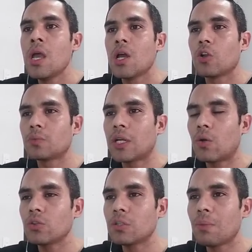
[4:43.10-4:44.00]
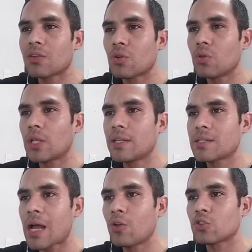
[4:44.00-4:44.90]
Los vehículos de inversión
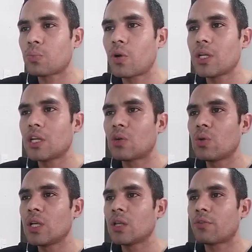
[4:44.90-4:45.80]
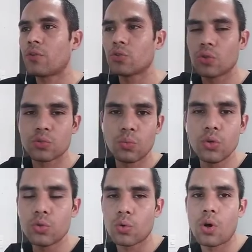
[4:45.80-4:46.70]
utilizados pueden incluir fondos
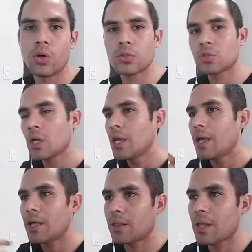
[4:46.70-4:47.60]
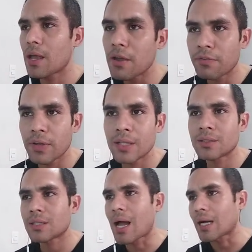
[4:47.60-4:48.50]
mutuos,
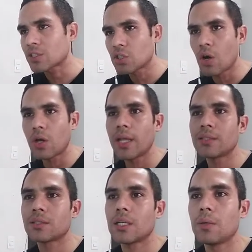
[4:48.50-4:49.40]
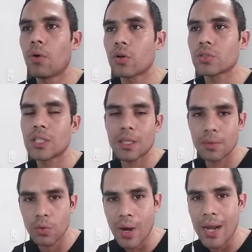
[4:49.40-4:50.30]
ETFs, acciones y bonos
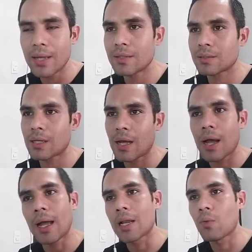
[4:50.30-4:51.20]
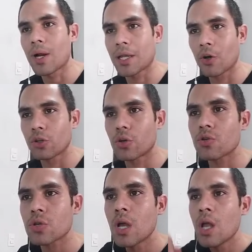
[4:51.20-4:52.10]
individuales, al igual que
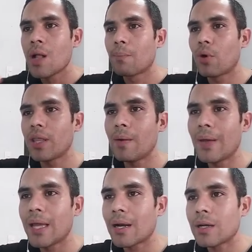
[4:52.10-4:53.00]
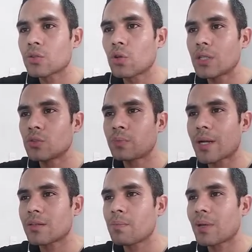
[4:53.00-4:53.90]
otros. Puede ver todas sus
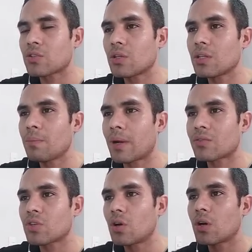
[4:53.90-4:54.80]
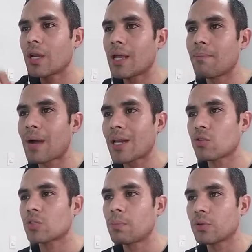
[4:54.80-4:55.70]
participaciones de inversión en
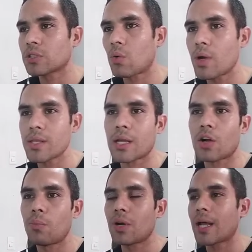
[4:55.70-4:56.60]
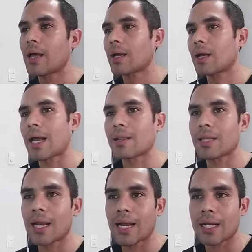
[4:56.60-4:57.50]
varios tipos de cuenta, como una
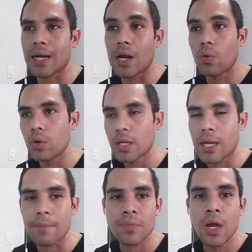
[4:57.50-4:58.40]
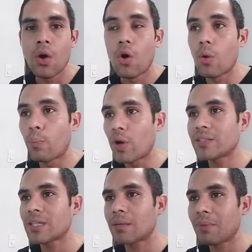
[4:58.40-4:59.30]
cartera general o única o
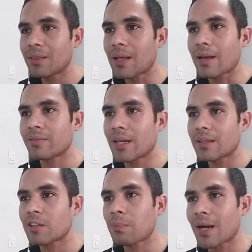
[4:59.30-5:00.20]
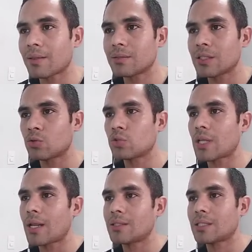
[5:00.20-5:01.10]
puedes segmentar ciertas partes de sus
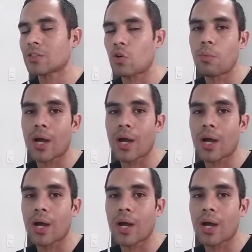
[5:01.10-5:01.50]
tenencias como